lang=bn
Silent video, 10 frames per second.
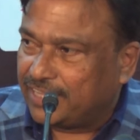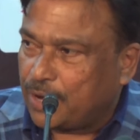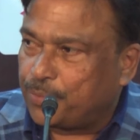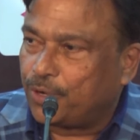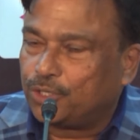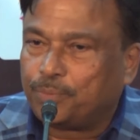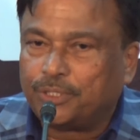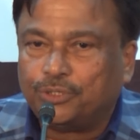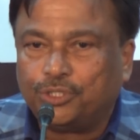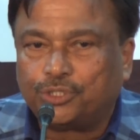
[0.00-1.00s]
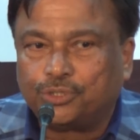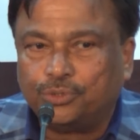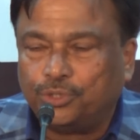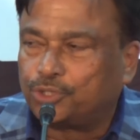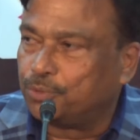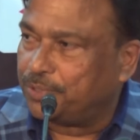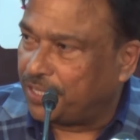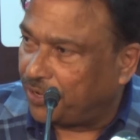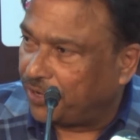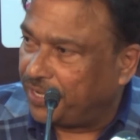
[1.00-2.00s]
তারপর হয়তো বা যদি সুযোগ
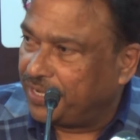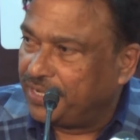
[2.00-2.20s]
সুবিধা হয়